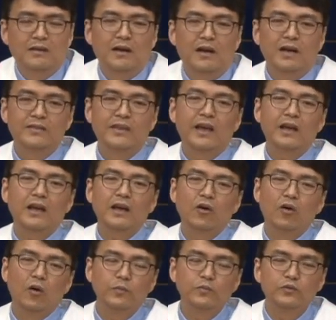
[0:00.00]
아, 내가
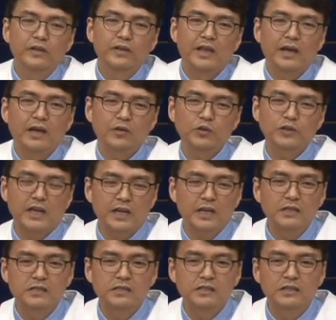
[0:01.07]
어부인데 내가 더 잘
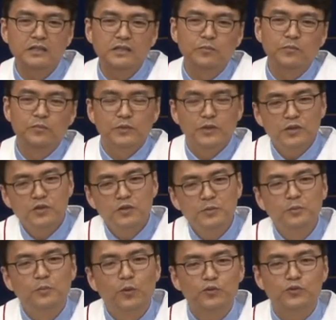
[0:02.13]
알지.
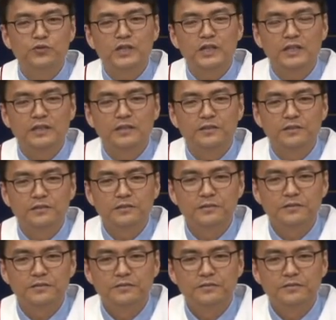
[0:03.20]
예수님은 목수잖아요.